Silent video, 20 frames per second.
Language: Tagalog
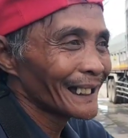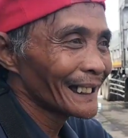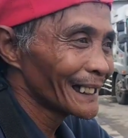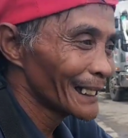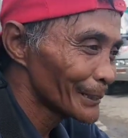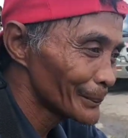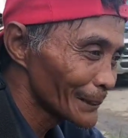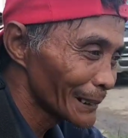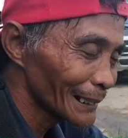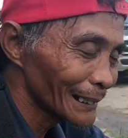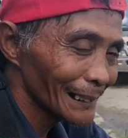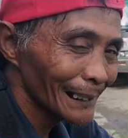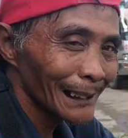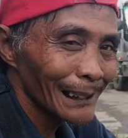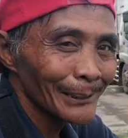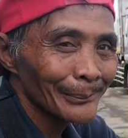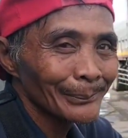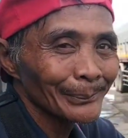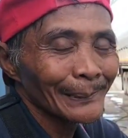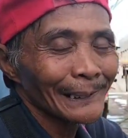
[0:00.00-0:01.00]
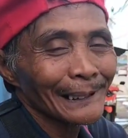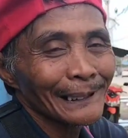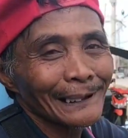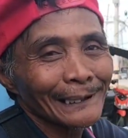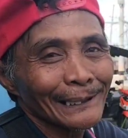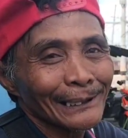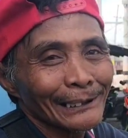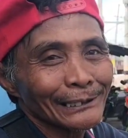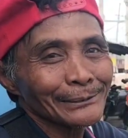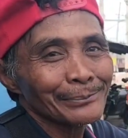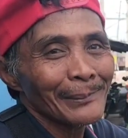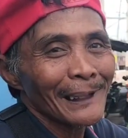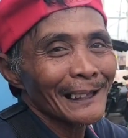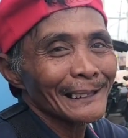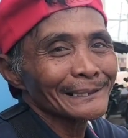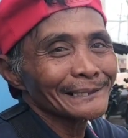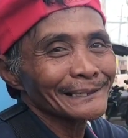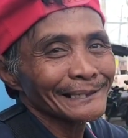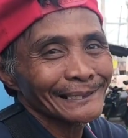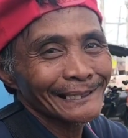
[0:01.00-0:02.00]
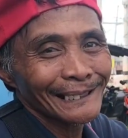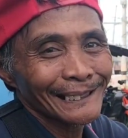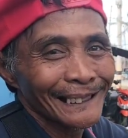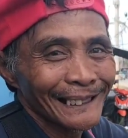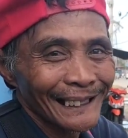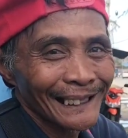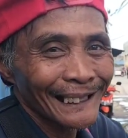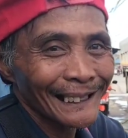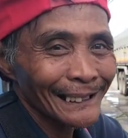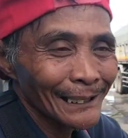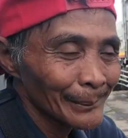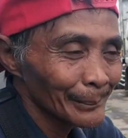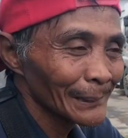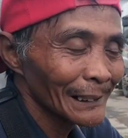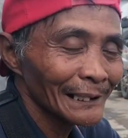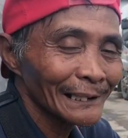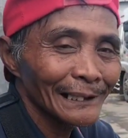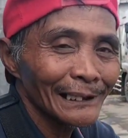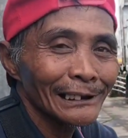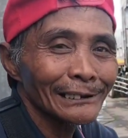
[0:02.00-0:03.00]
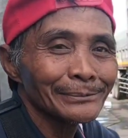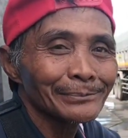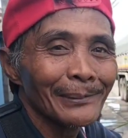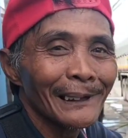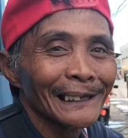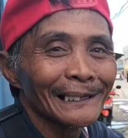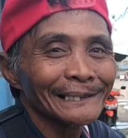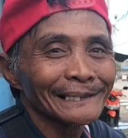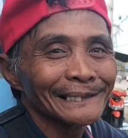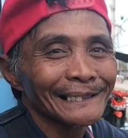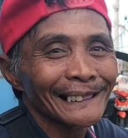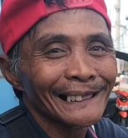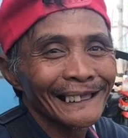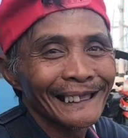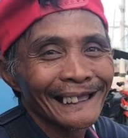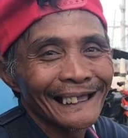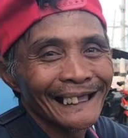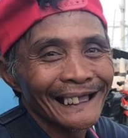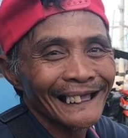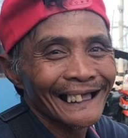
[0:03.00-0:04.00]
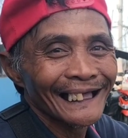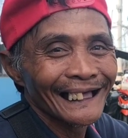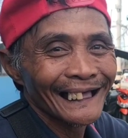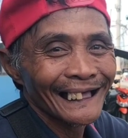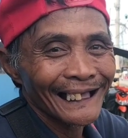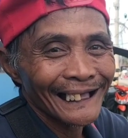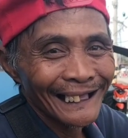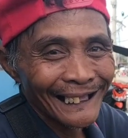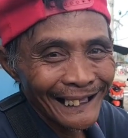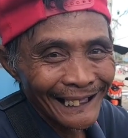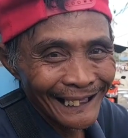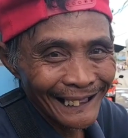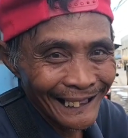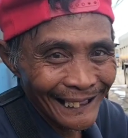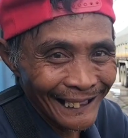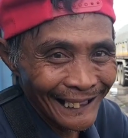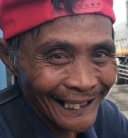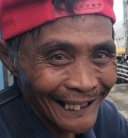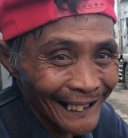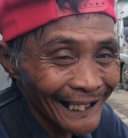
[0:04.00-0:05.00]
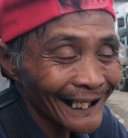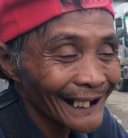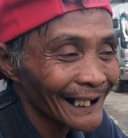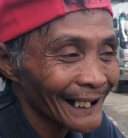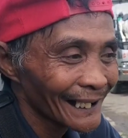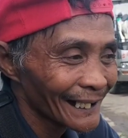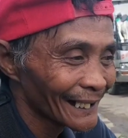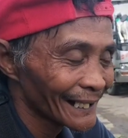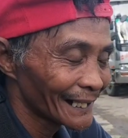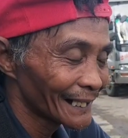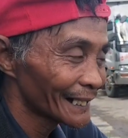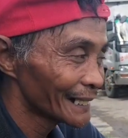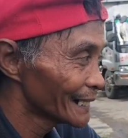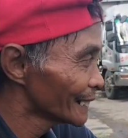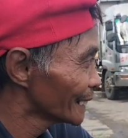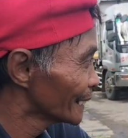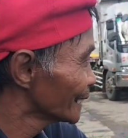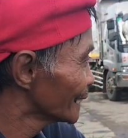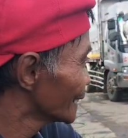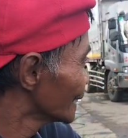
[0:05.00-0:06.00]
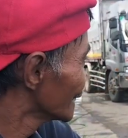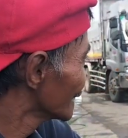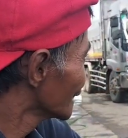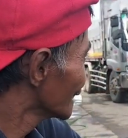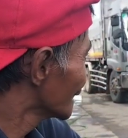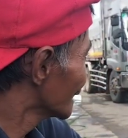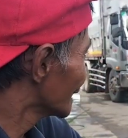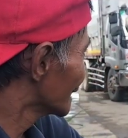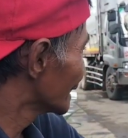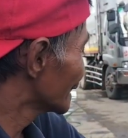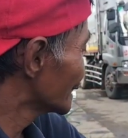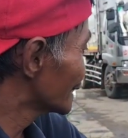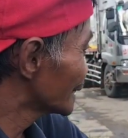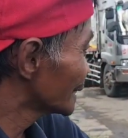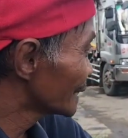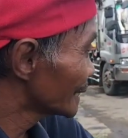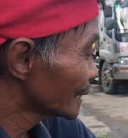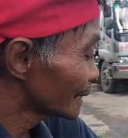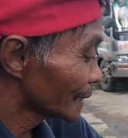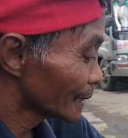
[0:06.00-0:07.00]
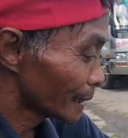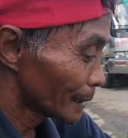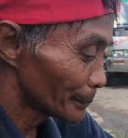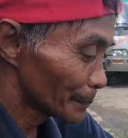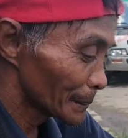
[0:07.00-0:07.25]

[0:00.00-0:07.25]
kanina ko pa kayo nakikita ng ah Merry Christmas. Merry Christmas na lang po tayo. Uh, Happy New Year.